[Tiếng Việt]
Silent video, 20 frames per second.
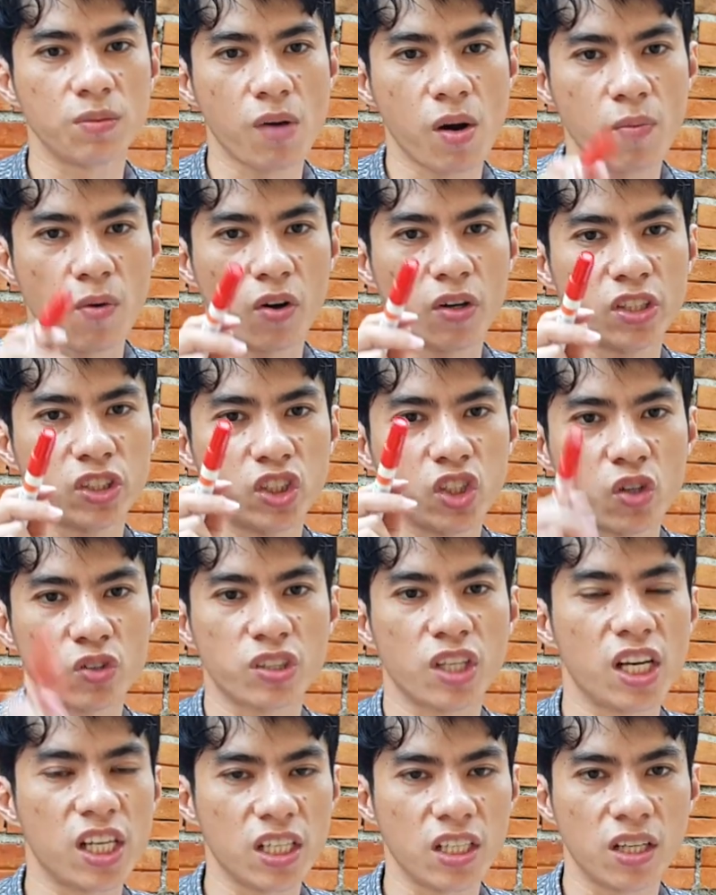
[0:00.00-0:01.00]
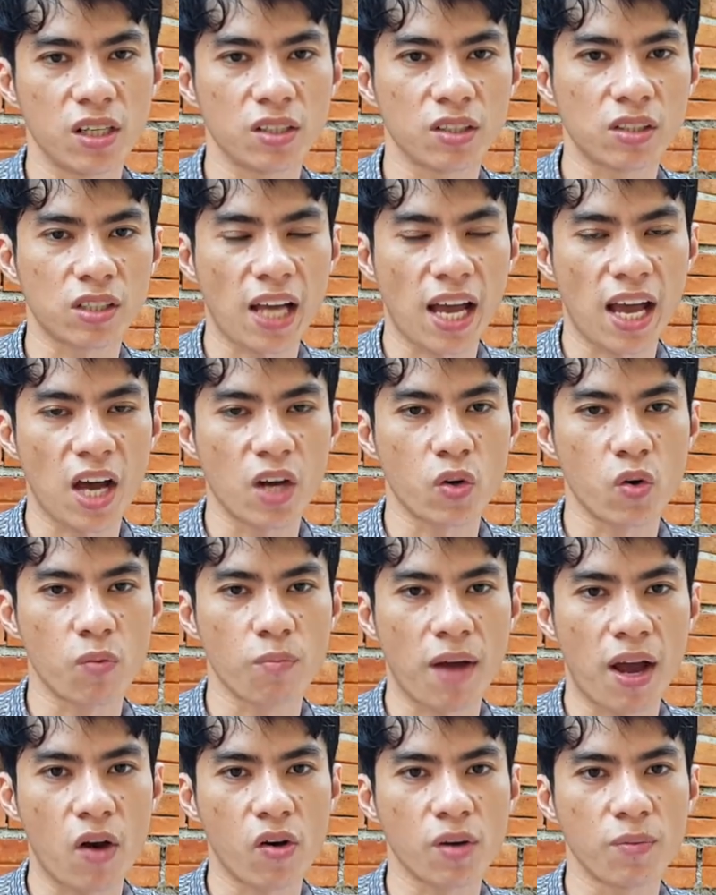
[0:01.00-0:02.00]
cứ bóng bóng nằm châu chơi nơi ca
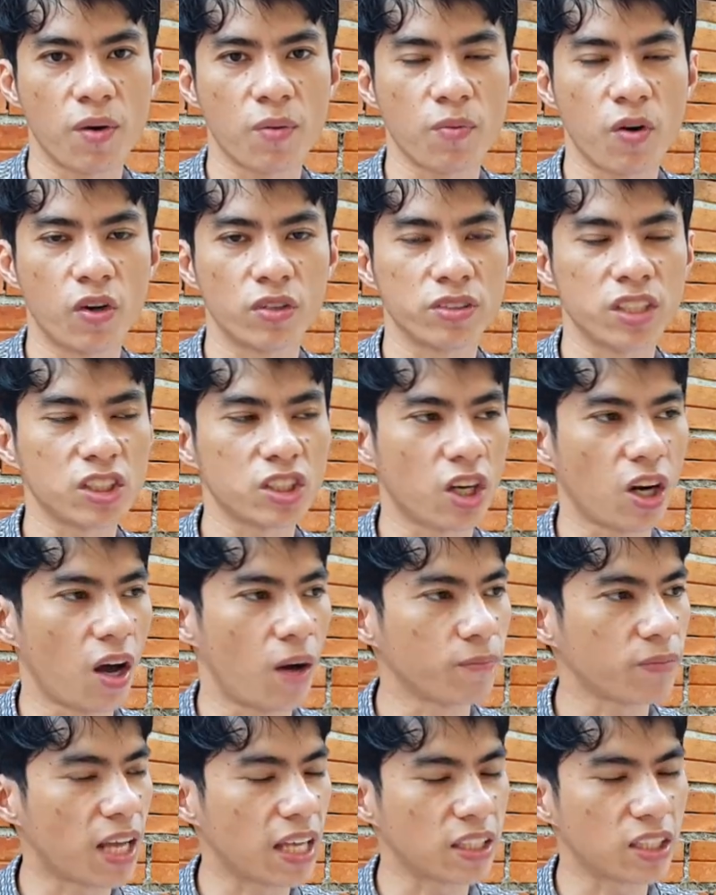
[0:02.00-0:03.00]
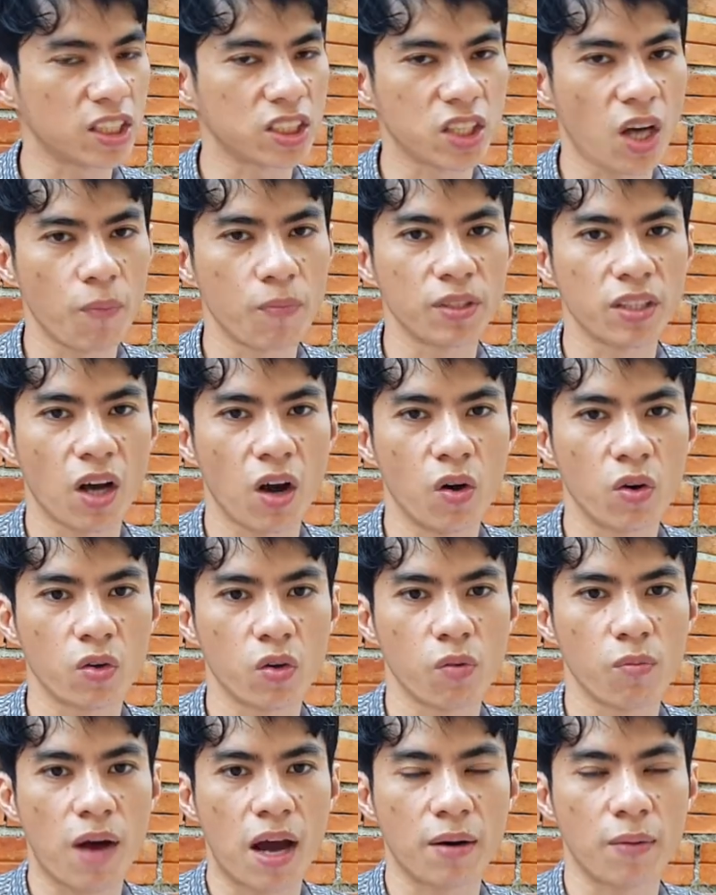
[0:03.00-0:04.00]
rốt máu hay bóng bóng thích trở lỏng tha thơ đọc video
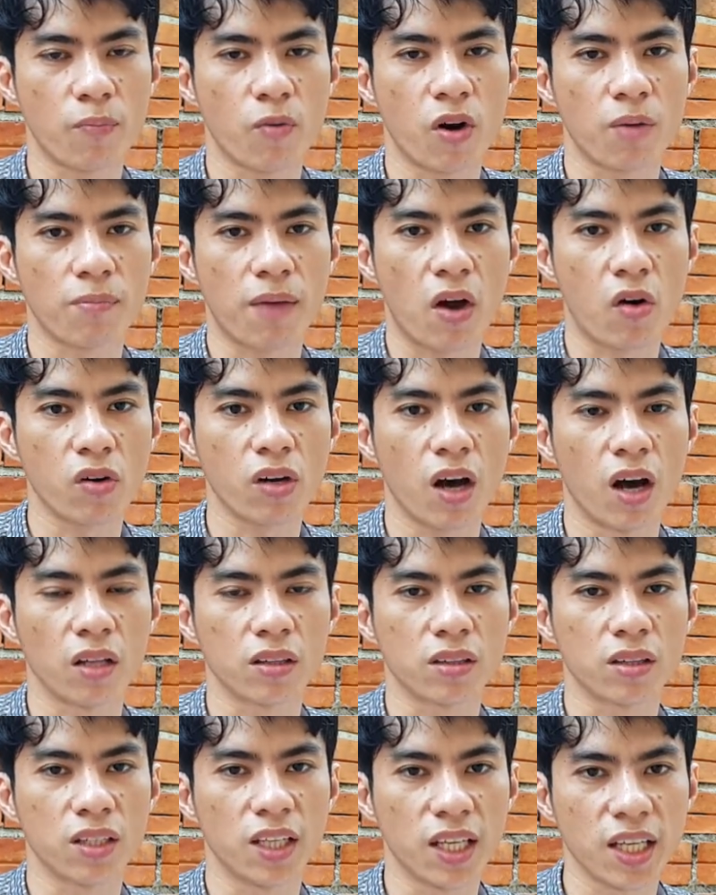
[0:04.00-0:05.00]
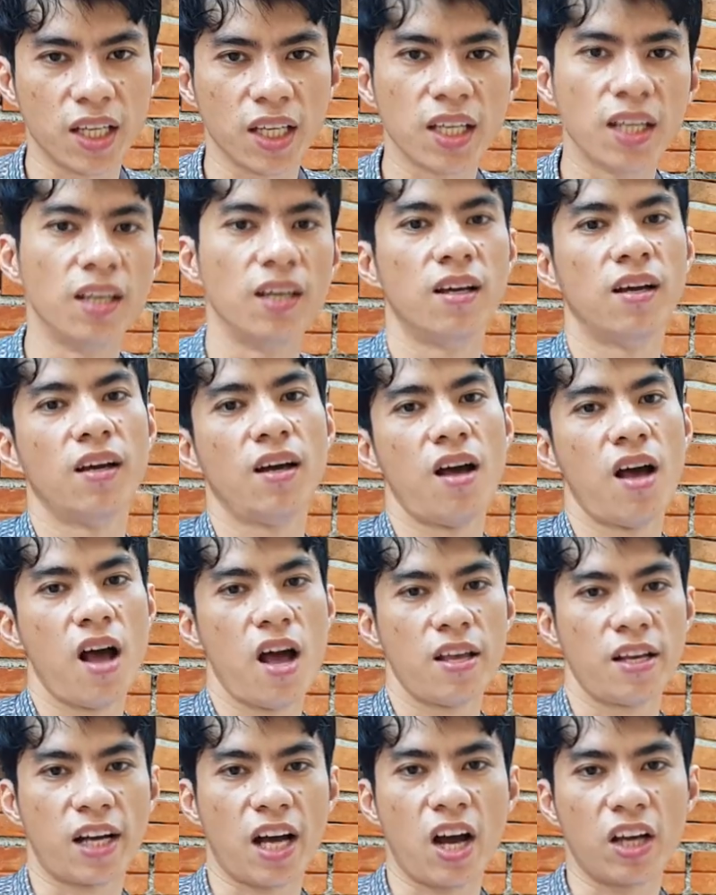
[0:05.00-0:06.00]
rốt bà nằm bóng máu ở tê
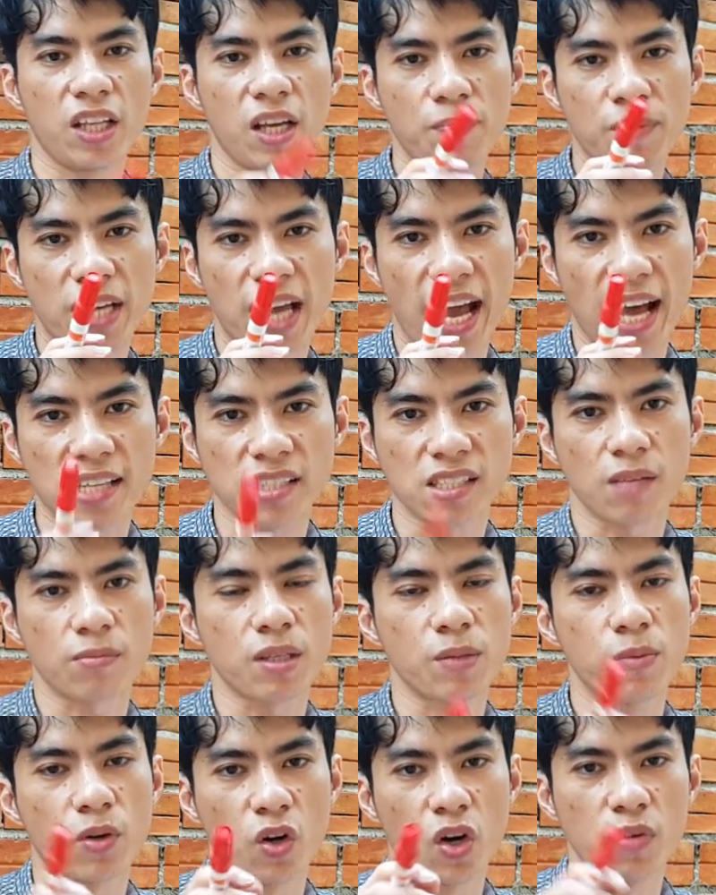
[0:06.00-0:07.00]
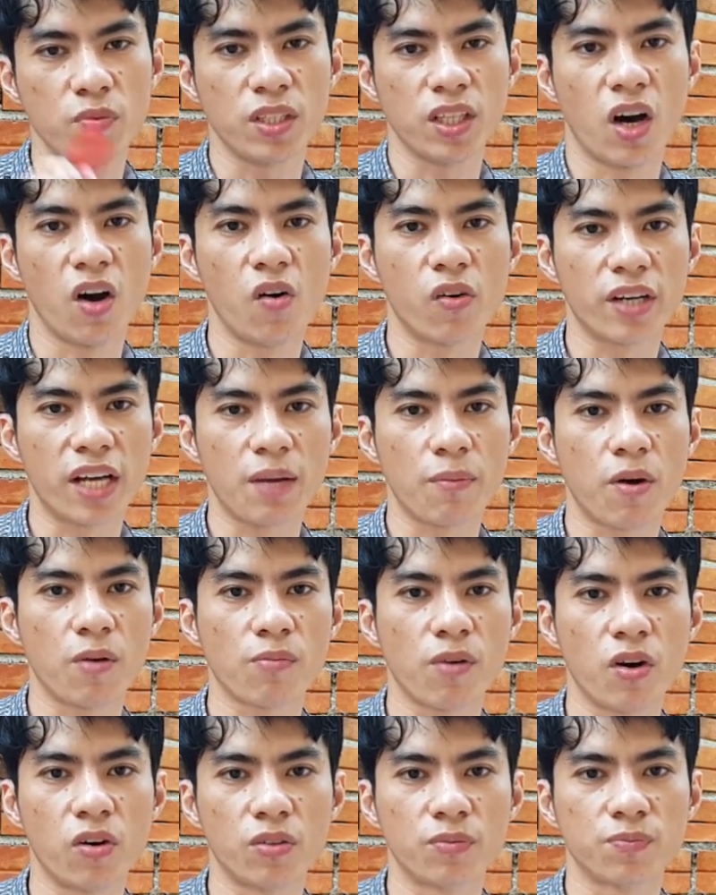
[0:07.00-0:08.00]
hóa ra bị hai sắp tâm rồi video đây
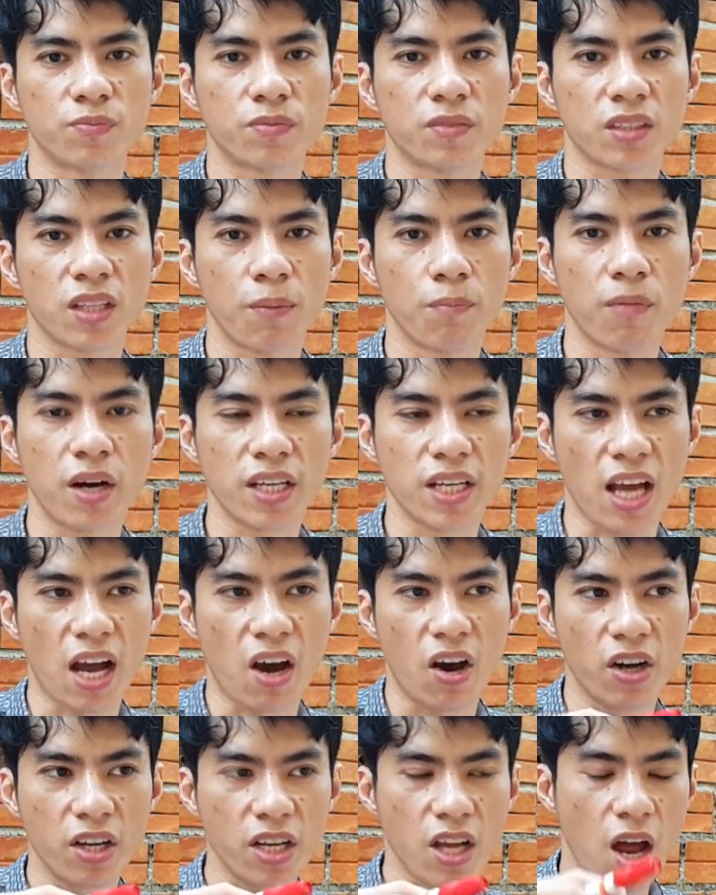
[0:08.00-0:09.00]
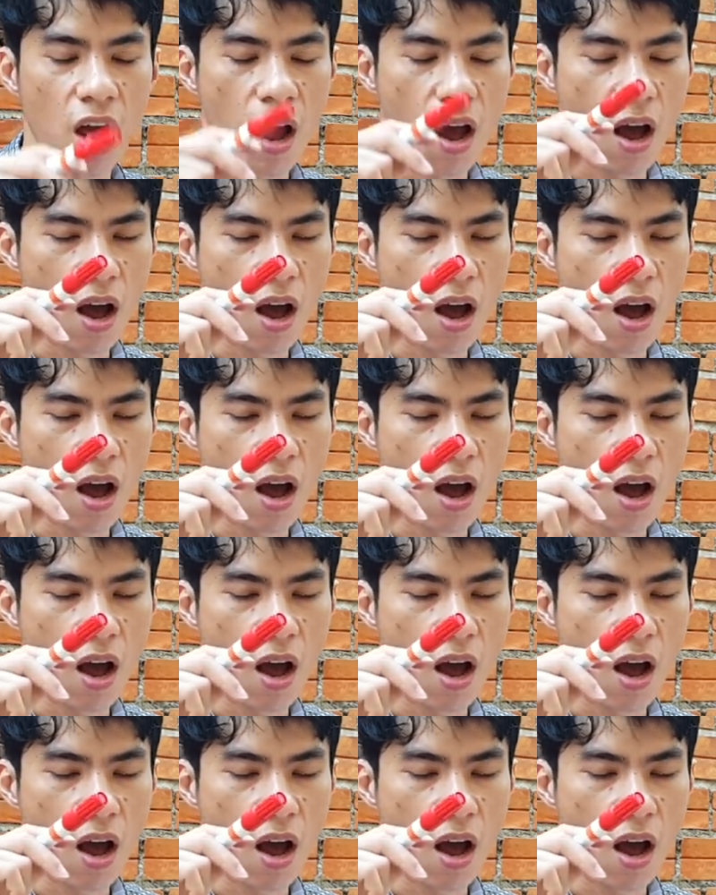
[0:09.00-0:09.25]
bóng bóng tầm mấy ai